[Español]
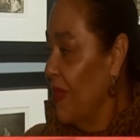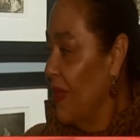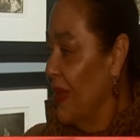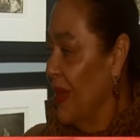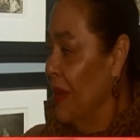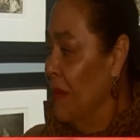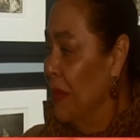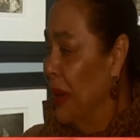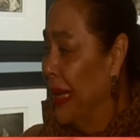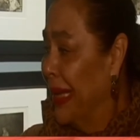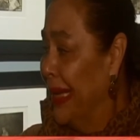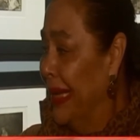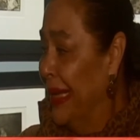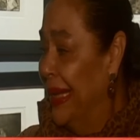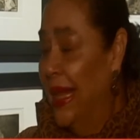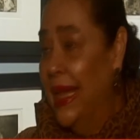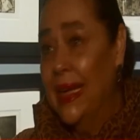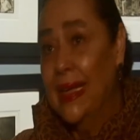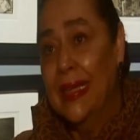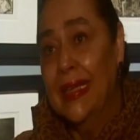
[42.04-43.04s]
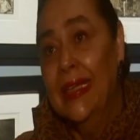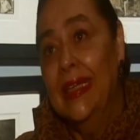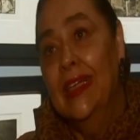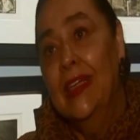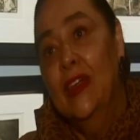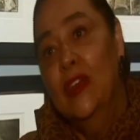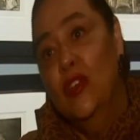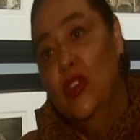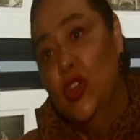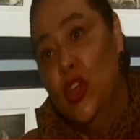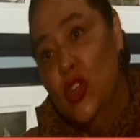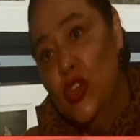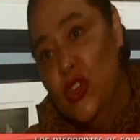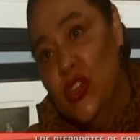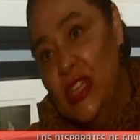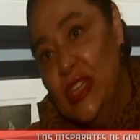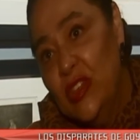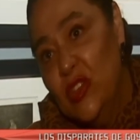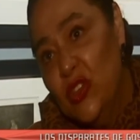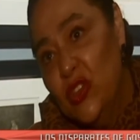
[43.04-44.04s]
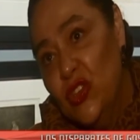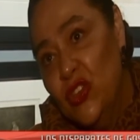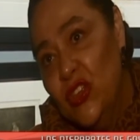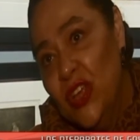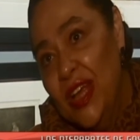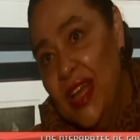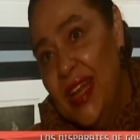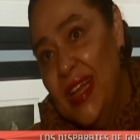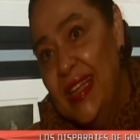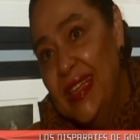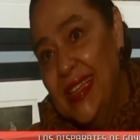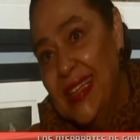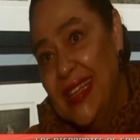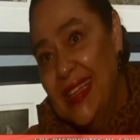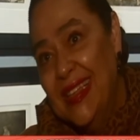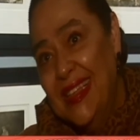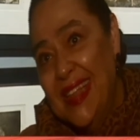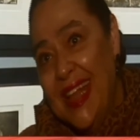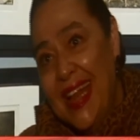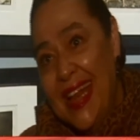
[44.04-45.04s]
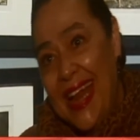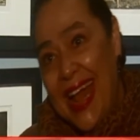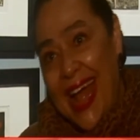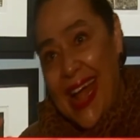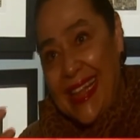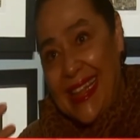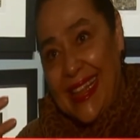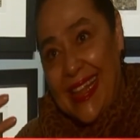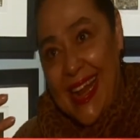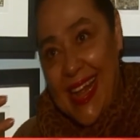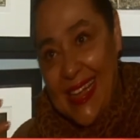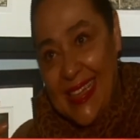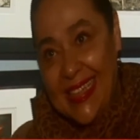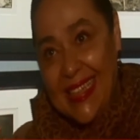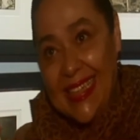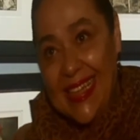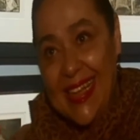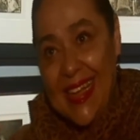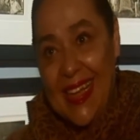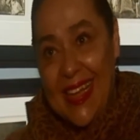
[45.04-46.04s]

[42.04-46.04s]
imaginar todos estos seres que están atrás,